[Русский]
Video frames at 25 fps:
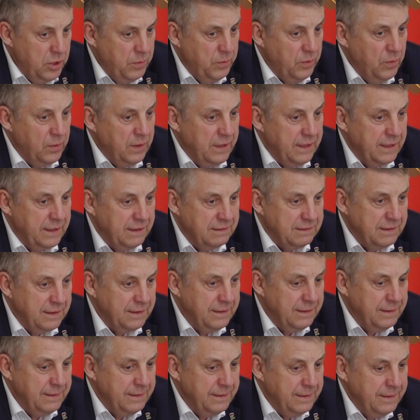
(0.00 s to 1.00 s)
не повлияло.
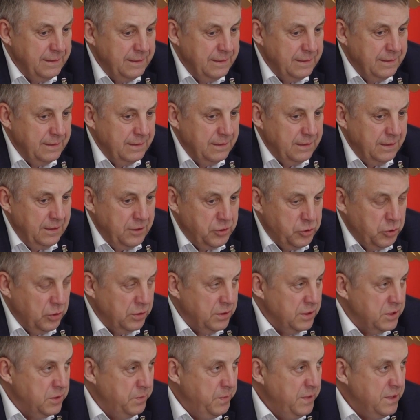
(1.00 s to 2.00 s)
И
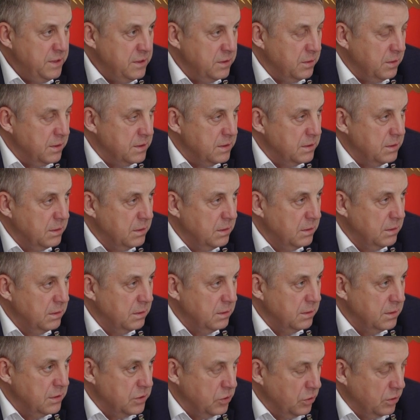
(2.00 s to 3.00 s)
что-то списывать,
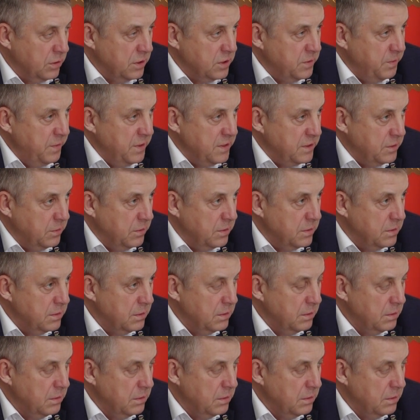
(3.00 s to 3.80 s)
что-то списывать